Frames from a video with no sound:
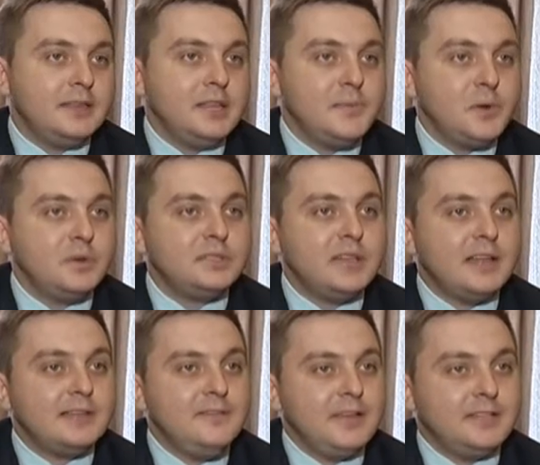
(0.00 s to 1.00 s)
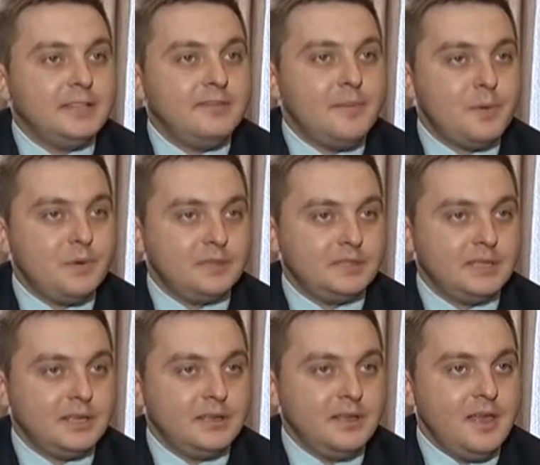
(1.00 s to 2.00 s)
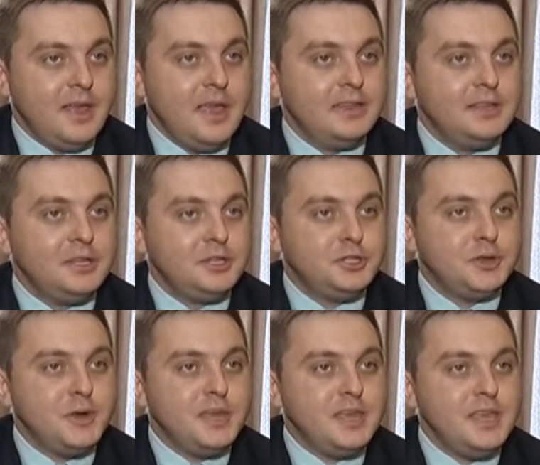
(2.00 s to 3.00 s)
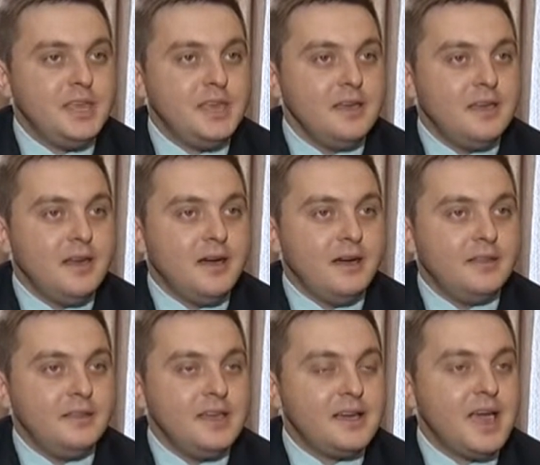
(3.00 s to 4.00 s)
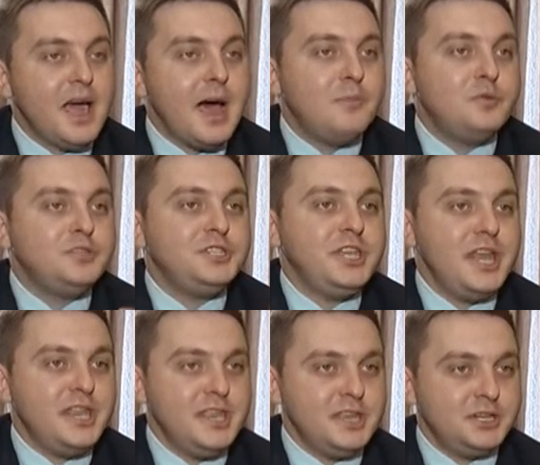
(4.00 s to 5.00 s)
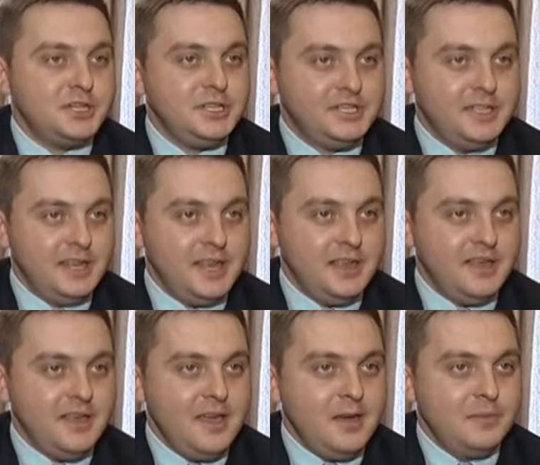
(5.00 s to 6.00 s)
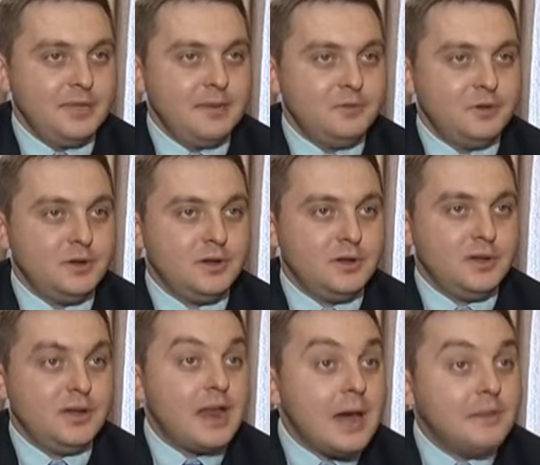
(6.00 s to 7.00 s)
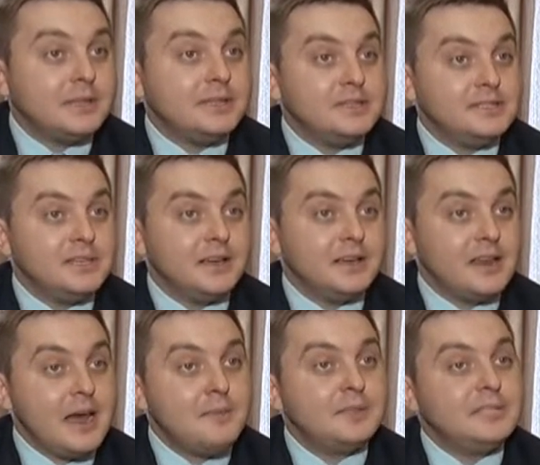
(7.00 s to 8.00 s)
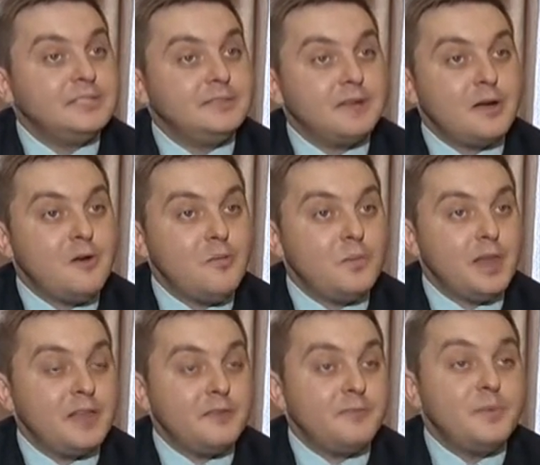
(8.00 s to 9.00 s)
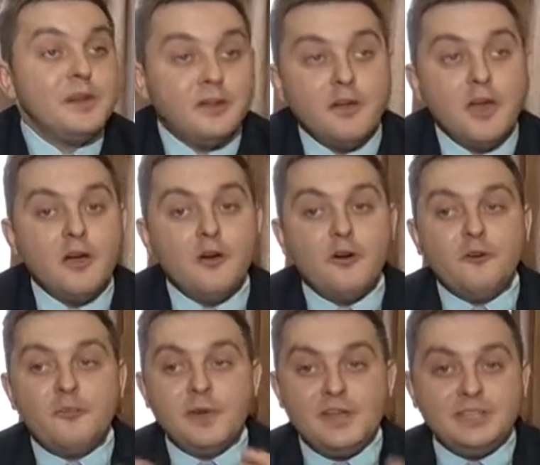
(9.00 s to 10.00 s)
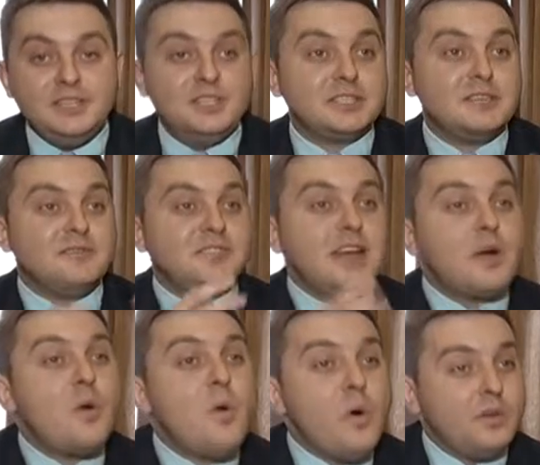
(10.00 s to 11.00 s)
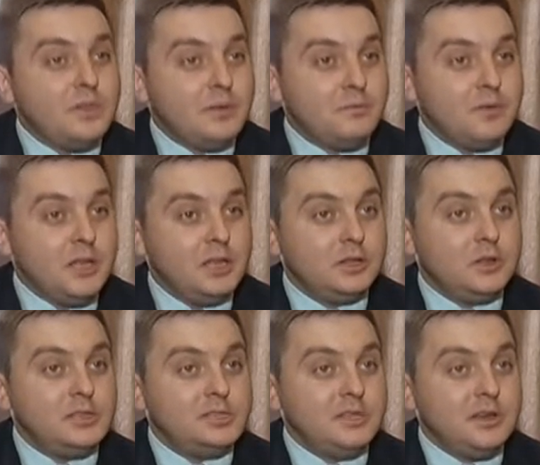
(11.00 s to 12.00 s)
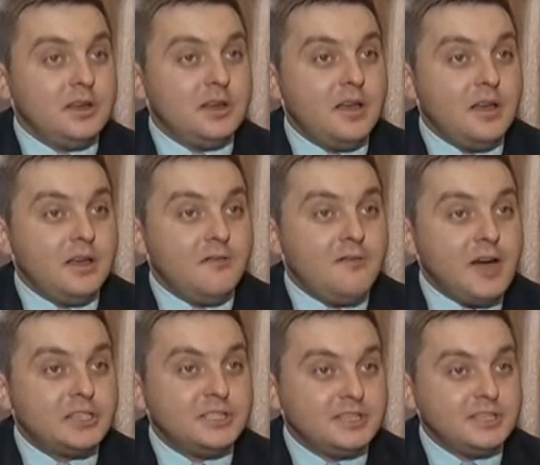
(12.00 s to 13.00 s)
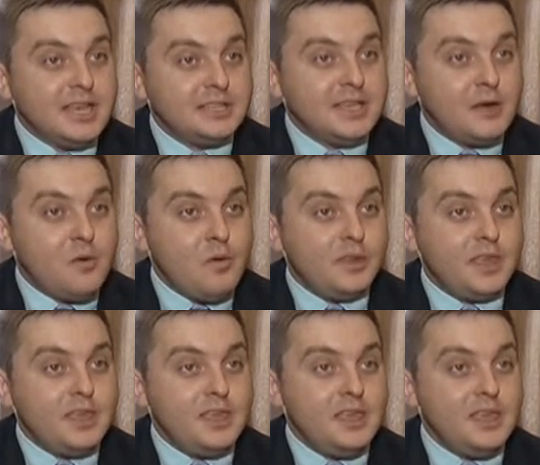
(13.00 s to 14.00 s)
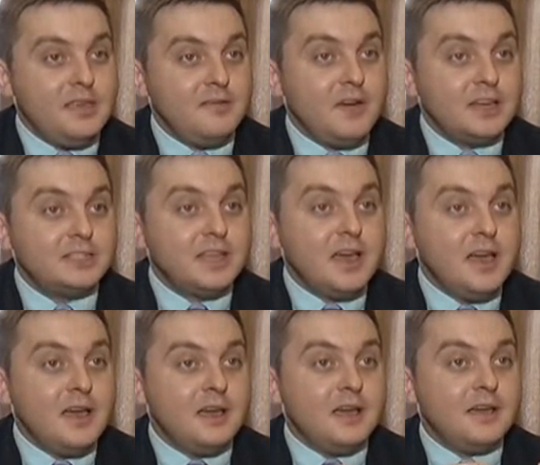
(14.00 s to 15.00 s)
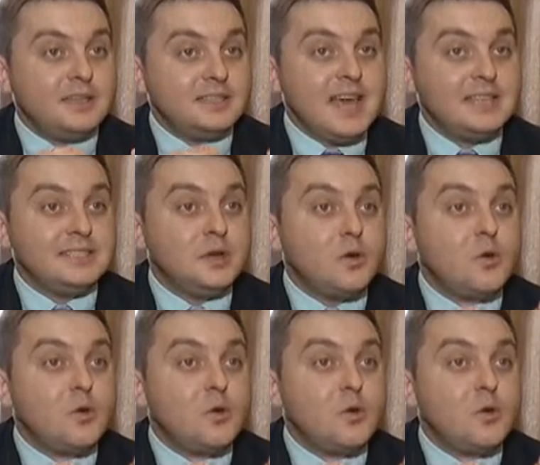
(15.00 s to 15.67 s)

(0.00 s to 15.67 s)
Это не просто ответы на вопросы, это еще и некое обучение жителей – потому э, грамотности, грамотности в каком плане? В, э, в политическом, в законном, то есть э, важно знать законы и важно э, знать,